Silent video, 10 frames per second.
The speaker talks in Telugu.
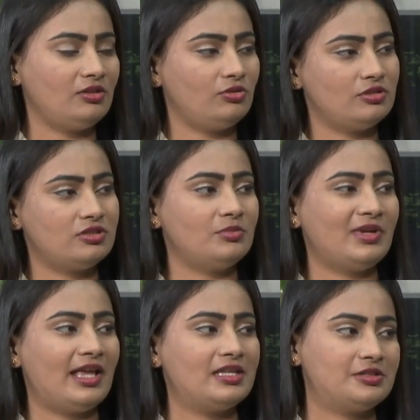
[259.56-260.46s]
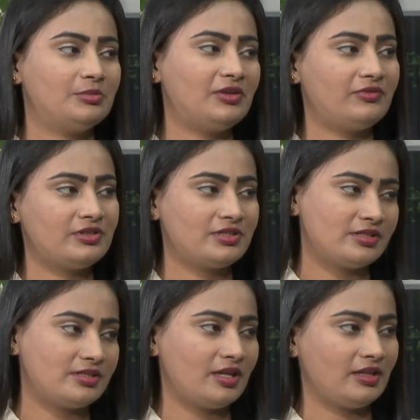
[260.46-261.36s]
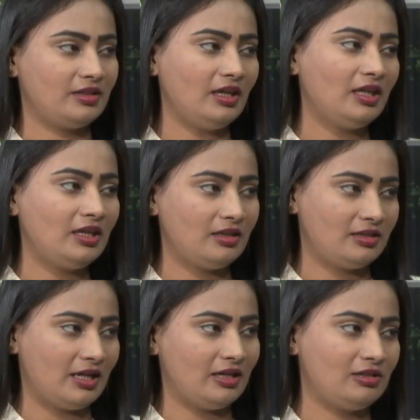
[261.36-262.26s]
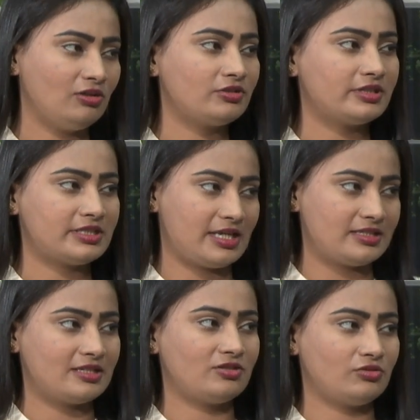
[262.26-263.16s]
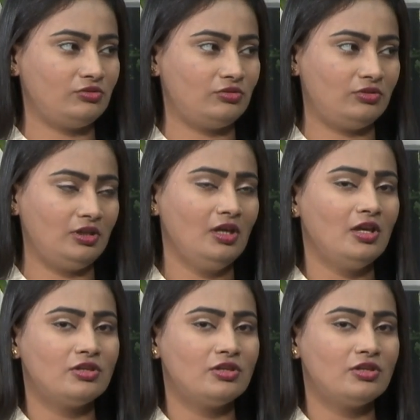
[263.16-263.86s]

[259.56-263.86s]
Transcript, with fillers: అండ్ కొంచెం కాల్షియం డెఫిషియన్సీ అయితే ఈ డైట్లో వచ్చే ఛాన్సెస్ ఉంటుంది